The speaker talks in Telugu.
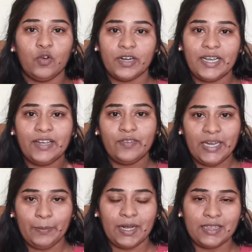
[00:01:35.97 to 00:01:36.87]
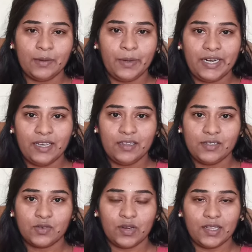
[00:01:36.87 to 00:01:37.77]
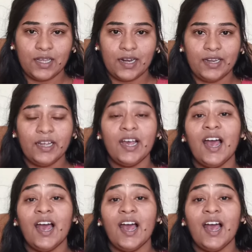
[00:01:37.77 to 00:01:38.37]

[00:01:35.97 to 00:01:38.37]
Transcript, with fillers: ఓన్లీ ఈవినింగ్ మాత్రమే టీ తీసుకునేదాన్ని